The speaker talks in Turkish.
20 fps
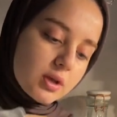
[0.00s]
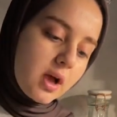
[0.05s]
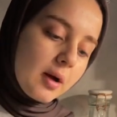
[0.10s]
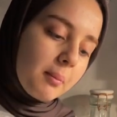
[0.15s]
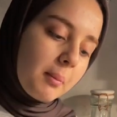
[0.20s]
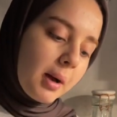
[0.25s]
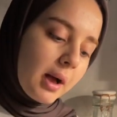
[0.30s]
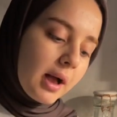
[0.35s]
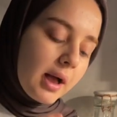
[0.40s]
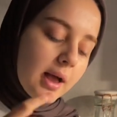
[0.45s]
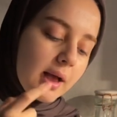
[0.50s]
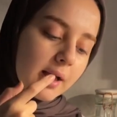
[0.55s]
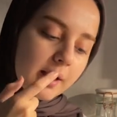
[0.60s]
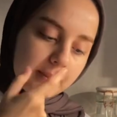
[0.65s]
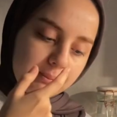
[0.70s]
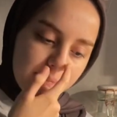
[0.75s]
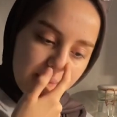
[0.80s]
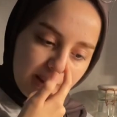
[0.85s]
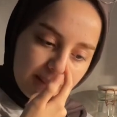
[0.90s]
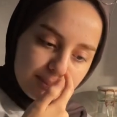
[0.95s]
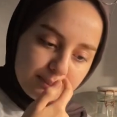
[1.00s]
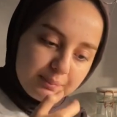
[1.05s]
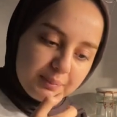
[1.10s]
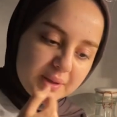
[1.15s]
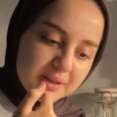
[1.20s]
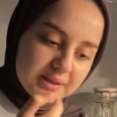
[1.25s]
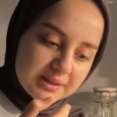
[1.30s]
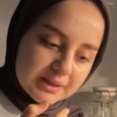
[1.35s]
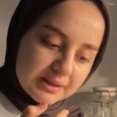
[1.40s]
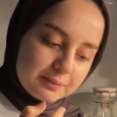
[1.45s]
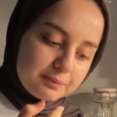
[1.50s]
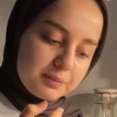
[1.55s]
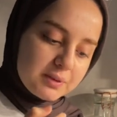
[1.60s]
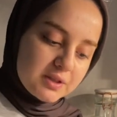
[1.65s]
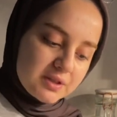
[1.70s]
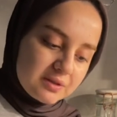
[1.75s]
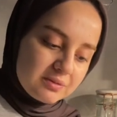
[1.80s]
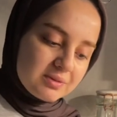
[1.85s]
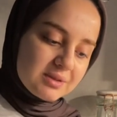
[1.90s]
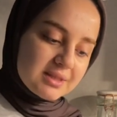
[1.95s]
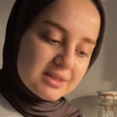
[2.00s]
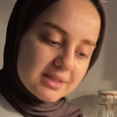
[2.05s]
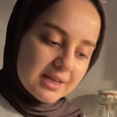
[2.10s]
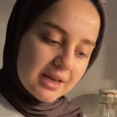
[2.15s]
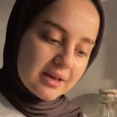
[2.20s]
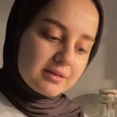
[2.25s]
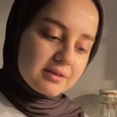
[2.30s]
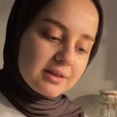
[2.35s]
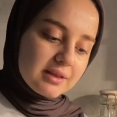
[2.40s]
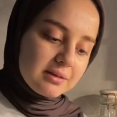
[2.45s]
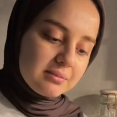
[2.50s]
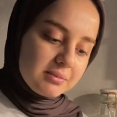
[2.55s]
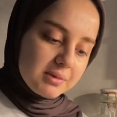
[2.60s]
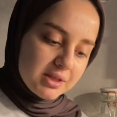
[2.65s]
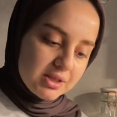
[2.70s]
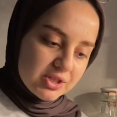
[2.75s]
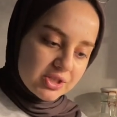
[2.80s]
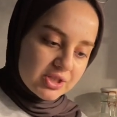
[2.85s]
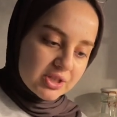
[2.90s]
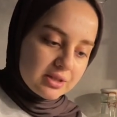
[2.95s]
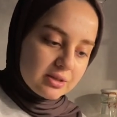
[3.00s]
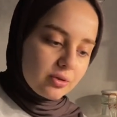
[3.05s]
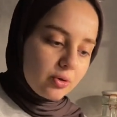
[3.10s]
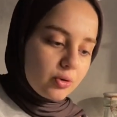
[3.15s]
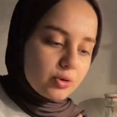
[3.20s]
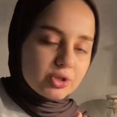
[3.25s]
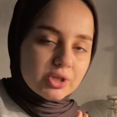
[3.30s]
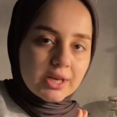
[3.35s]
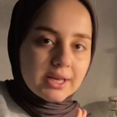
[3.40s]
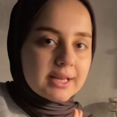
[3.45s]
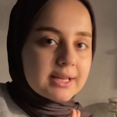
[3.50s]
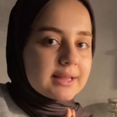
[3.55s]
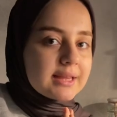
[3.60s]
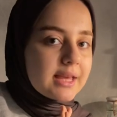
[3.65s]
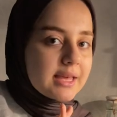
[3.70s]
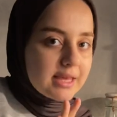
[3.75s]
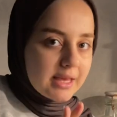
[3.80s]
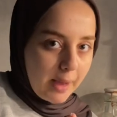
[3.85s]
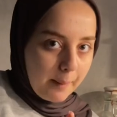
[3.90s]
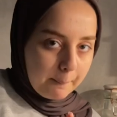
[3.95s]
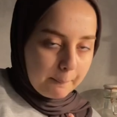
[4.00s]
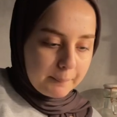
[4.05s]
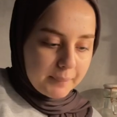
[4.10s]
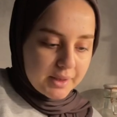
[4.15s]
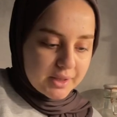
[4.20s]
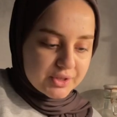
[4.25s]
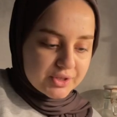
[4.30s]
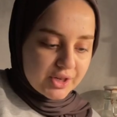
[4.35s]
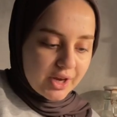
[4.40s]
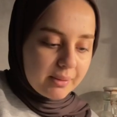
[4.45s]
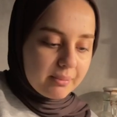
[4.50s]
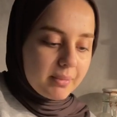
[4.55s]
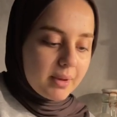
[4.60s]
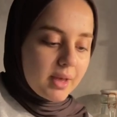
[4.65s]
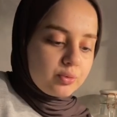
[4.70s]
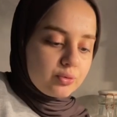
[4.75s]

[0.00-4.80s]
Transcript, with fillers: Ama ben bir tık pişmiş sevdiğim için o şekilde yapmayacağım.